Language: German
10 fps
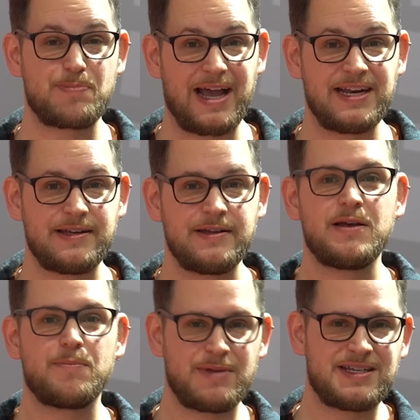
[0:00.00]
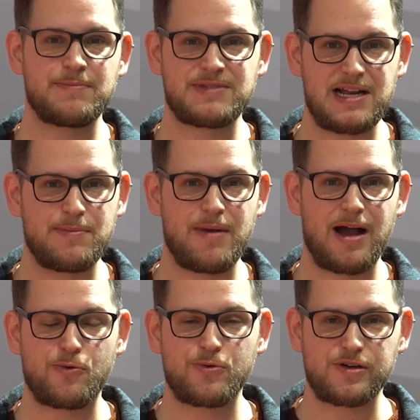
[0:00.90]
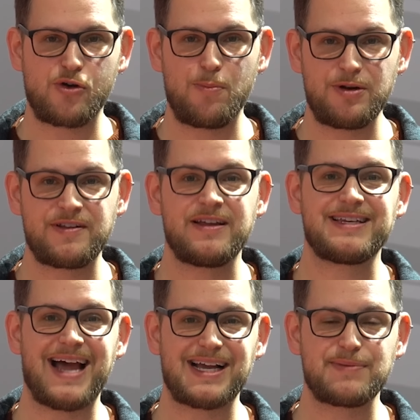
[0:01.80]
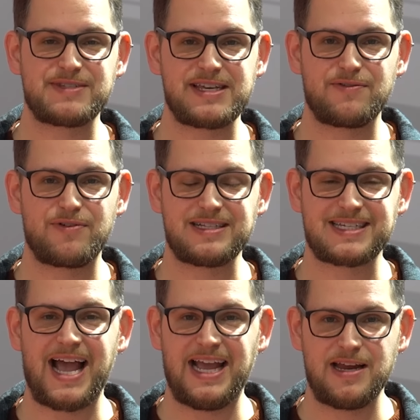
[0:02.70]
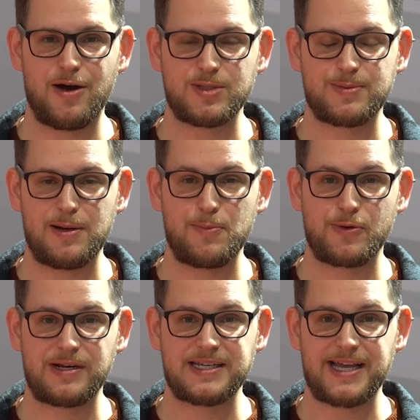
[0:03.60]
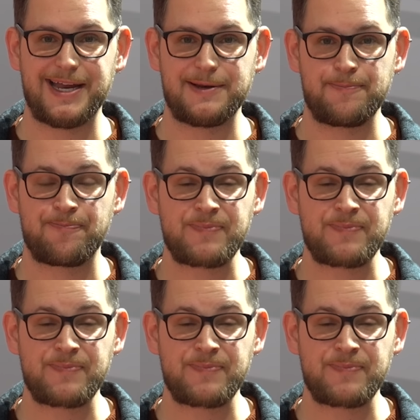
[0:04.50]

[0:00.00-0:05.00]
beide mit demselben Akku gekoppelt, da gibt es jedenfalls keine Auswahlmöglichkeiten.